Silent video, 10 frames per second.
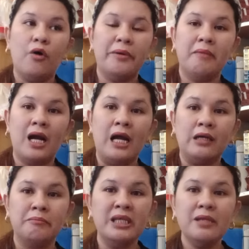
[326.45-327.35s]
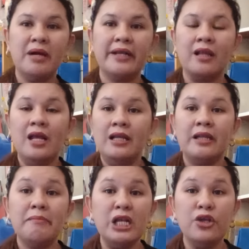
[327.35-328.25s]
or mga minimart
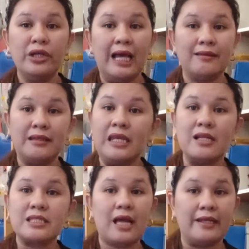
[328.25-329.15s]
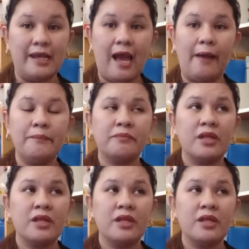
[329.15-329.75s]
na milyon ang deals sa kanila.